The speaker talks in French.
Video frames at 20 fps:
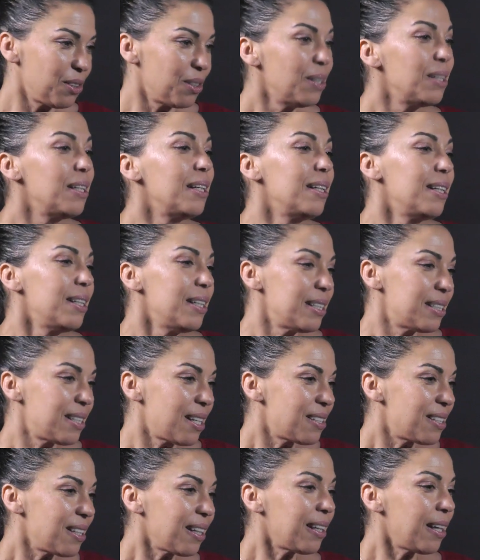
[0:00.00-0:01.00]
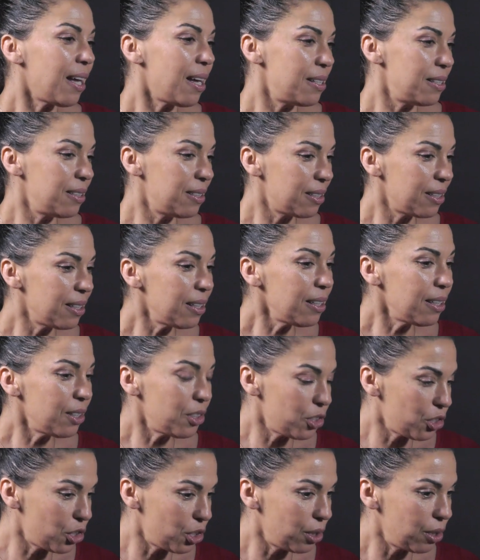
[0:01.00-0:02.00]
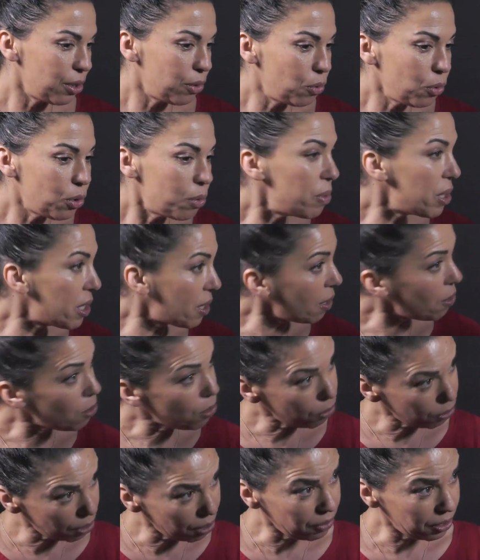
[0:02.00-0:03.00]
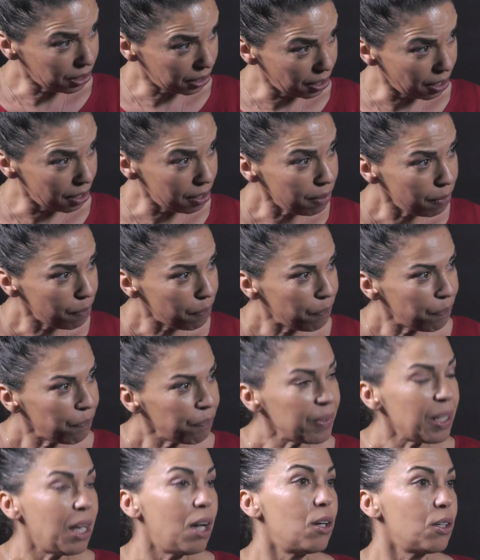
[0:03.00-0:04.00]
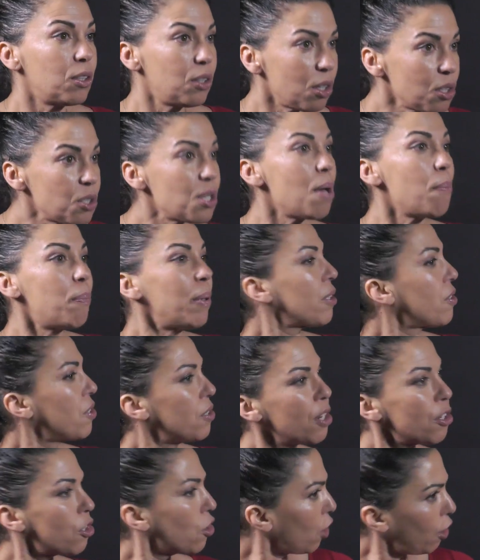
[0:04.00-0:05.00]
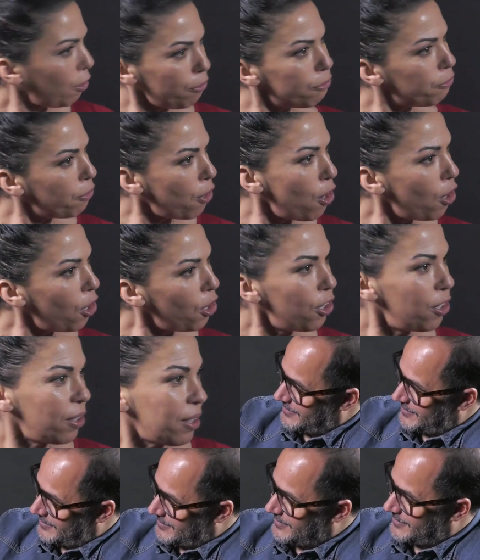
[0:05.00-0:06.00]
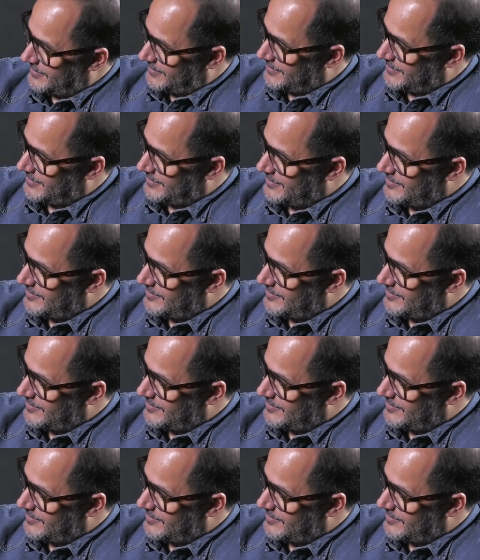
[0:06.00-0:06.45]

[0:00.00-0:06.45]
que ça s'est réalisé et j'ai toutes mes scènes sont avec elle. Encore, c'est un personnage très fort et.